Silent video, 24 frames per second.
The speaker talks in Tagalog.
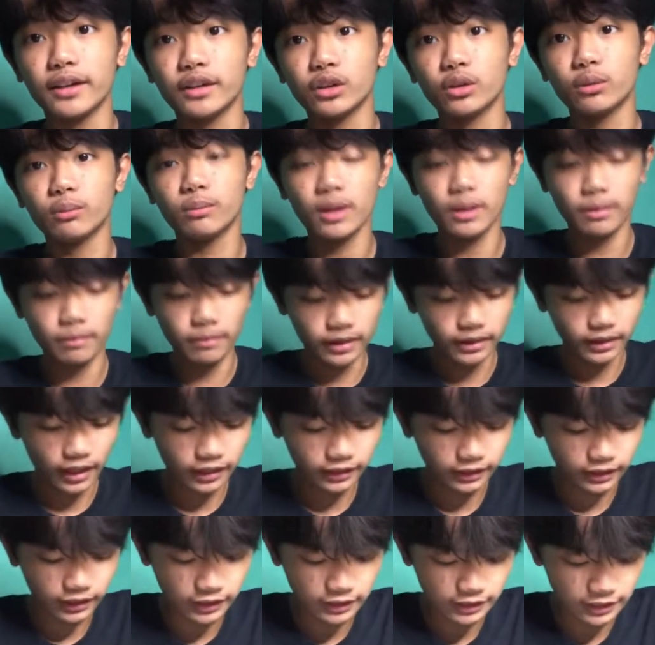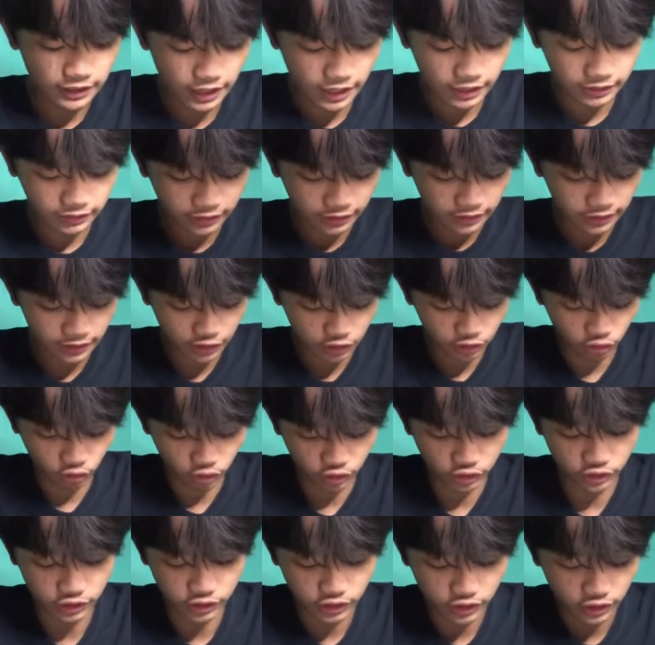Nung BM800 natin na
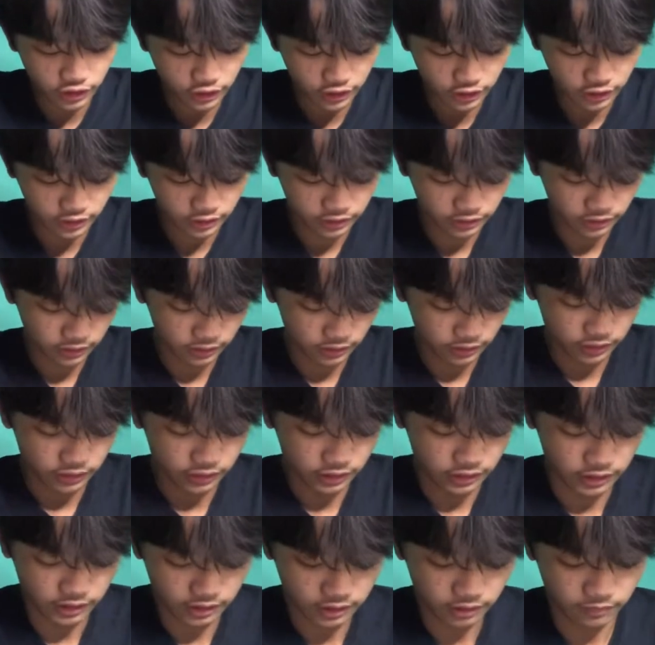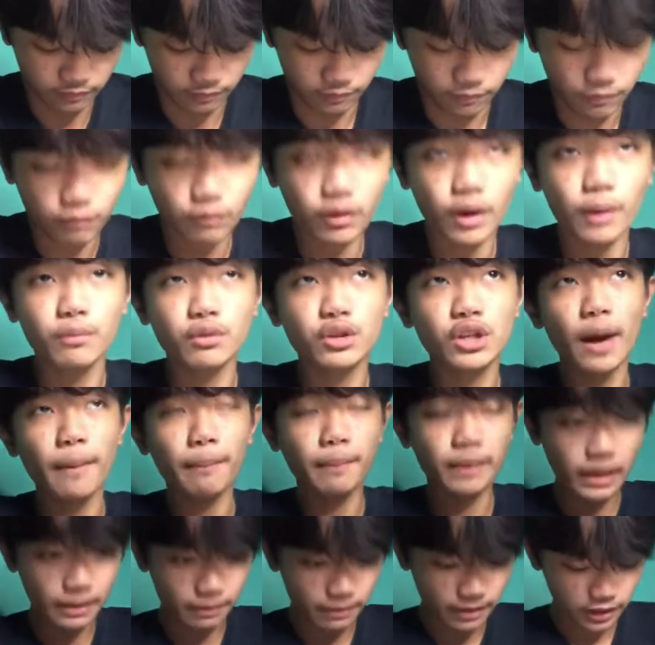in-order. From
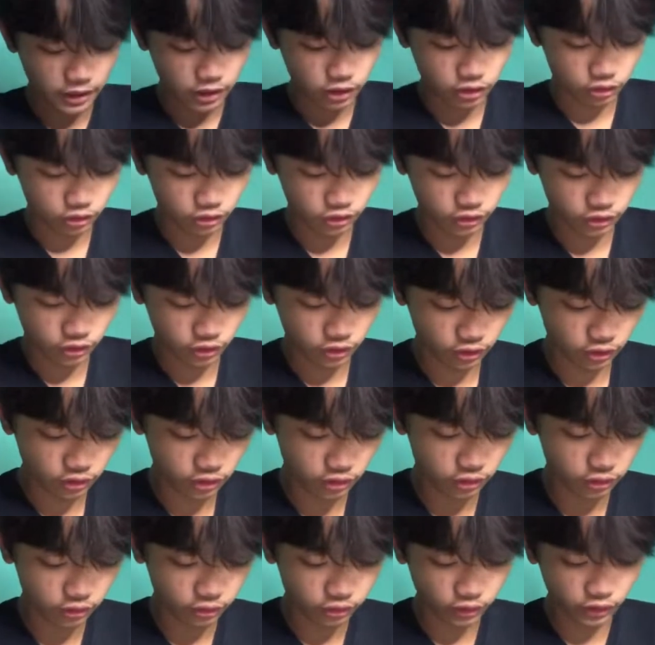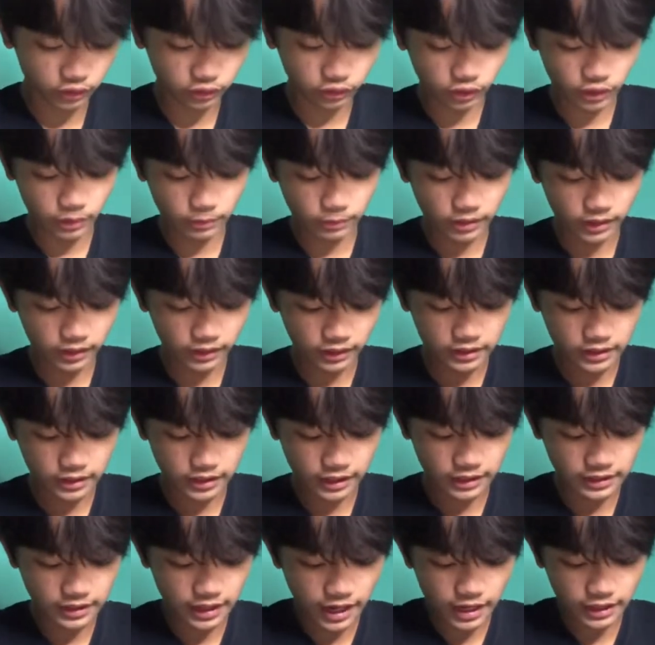Shopee naman yun. So, so ito naman is
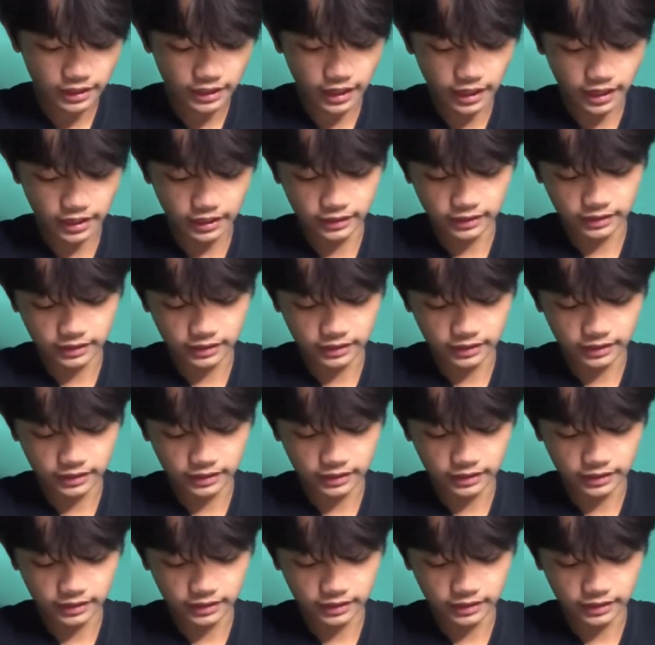Lazada.